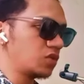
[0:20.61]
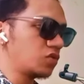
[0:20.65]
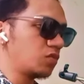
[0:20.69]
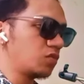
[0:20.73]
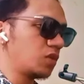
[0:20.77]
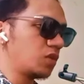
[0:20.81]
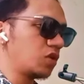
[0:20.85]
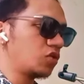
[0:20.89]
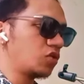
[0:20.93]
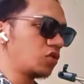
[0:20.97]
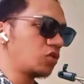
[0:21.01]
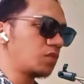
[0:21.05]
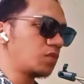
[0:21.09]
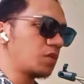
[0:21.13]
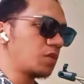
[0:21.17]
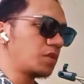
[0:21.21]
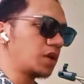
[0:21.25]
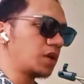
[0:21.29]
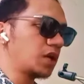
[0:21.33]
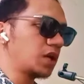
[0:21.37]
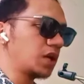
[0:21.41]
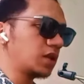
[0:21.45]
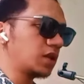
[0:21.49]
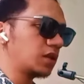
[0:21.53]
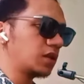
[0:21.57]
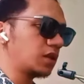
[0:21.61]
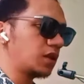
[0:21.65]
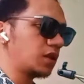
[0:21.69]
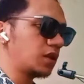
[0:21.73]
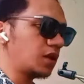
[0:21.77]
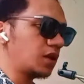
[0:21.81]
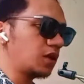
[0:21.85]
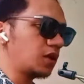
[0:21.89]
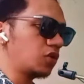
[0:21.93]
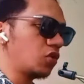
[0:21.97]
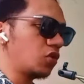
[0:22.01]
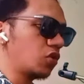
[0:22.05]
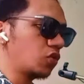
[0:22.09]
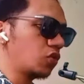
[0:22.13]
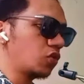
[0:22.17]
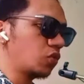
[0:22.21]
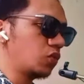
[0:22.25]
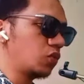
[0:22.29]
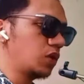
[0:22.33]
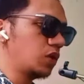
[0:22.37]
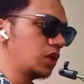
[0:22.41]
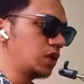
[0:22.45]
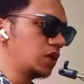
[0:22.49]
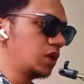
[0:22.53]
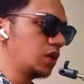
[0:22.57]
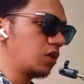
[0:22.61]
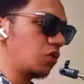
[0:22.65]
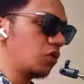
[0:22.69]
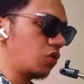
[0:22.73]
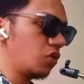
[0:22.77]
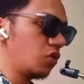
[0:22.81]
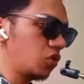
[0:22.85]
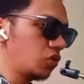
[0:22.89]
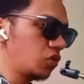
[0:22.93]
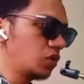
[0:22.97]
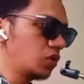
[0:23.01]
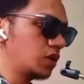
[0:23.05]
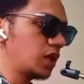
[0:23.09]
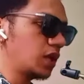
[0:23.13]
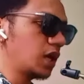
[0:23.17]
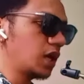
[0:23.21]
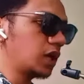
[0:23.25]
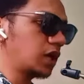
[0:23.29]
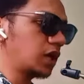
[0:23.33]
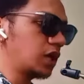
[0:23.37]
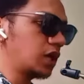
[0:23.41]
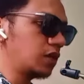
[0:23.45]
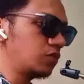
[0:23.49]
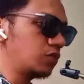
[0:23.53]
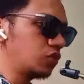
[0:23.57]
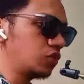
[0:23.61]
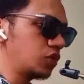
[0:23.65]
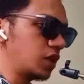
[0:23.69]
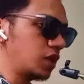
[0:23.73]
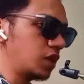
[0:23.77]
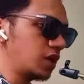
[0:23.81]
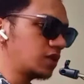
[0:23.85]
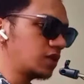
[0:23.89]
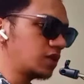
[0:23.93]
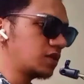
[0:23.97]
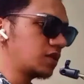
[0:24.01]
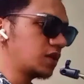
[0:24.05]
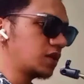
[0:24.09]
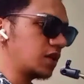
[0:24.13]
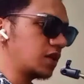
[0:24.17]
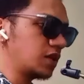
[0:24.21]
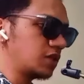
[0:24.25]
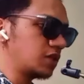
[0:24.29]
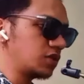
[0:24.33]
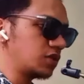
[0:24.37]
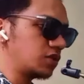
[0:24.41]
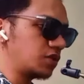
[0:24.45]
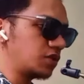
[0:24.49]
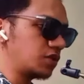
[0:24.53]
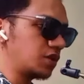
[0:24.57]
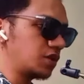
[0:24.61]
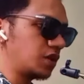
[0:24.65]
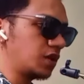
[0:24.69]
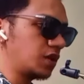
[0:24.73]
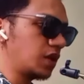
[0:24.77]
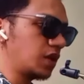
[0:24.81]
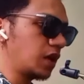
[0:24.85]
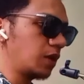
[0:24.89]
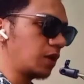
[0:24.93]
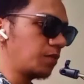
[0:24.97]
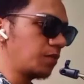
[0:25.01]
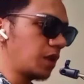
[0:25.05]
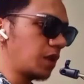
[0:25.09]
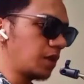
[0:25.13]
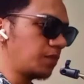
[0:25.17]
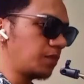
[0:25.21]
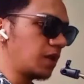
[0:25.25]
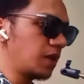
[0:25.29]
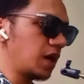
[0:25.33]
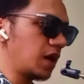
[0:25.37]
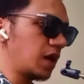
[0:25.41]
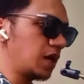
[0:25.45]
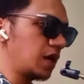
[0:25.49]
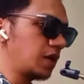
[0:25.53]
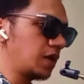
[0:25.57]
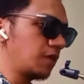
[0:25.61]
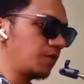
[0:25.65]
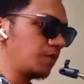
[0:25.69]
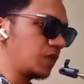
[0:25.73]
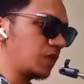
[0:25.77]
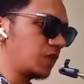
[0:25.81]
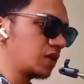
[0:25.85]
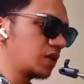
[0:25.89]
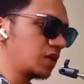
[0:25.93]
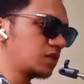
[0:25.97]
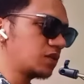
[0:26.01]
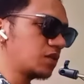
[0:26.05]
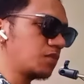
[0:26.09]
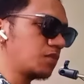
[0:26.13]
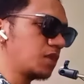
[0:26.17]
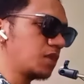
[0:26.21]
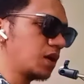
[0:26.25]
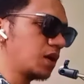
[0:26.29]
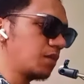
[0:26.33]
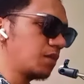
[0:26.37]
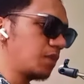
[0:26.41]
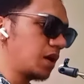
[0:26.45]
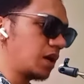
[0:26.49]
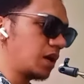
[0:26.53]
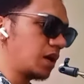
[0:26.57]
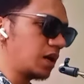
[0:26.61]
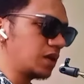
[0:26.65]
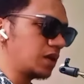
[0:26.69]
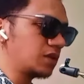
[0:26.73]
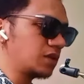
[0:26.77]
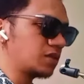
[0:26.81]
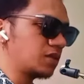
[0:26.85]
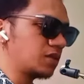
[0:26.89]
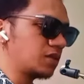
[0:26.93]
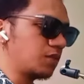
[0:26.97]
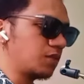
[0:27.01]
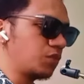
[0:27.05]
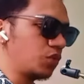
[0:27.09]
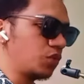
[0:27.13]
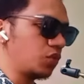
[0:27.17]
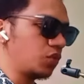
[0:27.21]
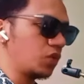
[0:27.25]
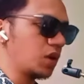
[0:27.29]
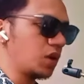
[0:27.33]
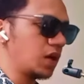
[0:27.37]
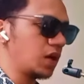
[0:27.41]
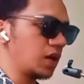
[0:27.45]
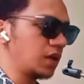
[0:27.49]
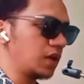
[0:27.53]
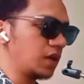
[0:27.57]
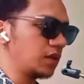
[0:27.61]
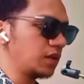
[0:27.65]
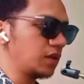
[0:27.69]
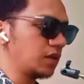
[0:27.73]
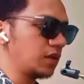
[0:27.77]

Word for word: So may ito pamagat na Doc Willie Ong nakalbo na sa cancer, nagpapaalam na sa mga mahal sa buhay.